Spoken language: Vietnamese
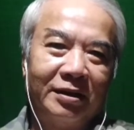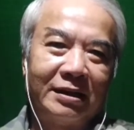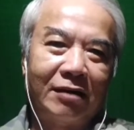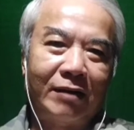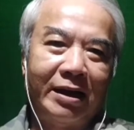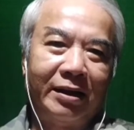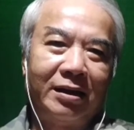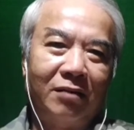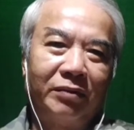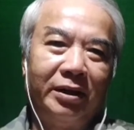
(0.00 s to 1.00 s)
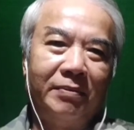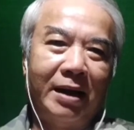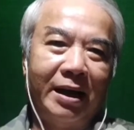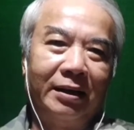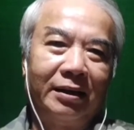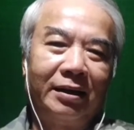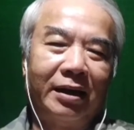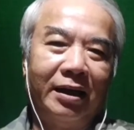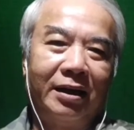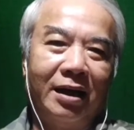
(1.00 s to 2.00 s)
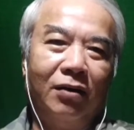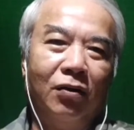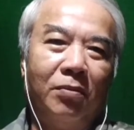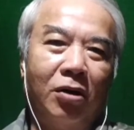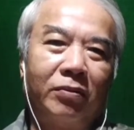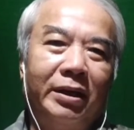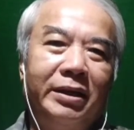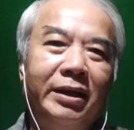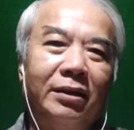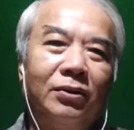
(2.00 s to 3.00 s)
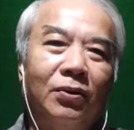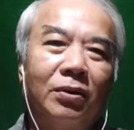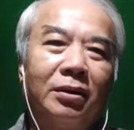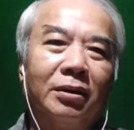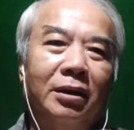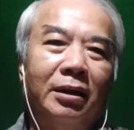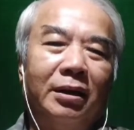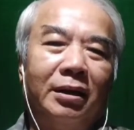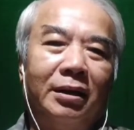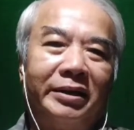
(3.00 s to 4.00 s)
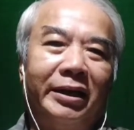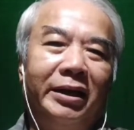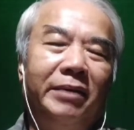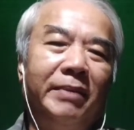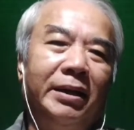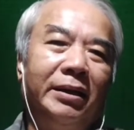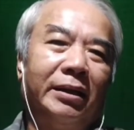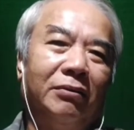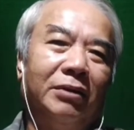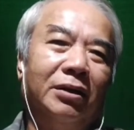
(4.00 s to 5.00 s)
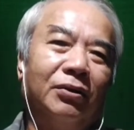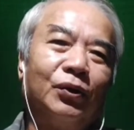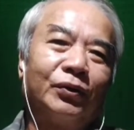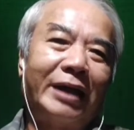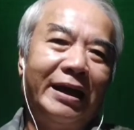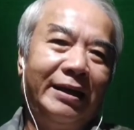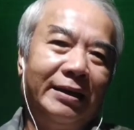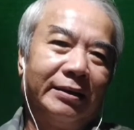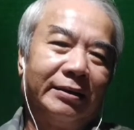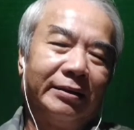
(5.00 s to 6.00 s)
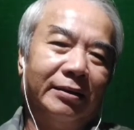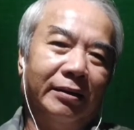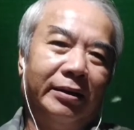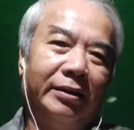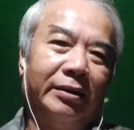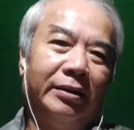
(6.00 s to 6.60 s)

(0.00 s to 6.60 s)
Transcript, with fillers: sau khi ăn xong thì bạn chỉ cần uống một cái viên thuốc là trị bệnh tiểu đường của thuốc tây rồi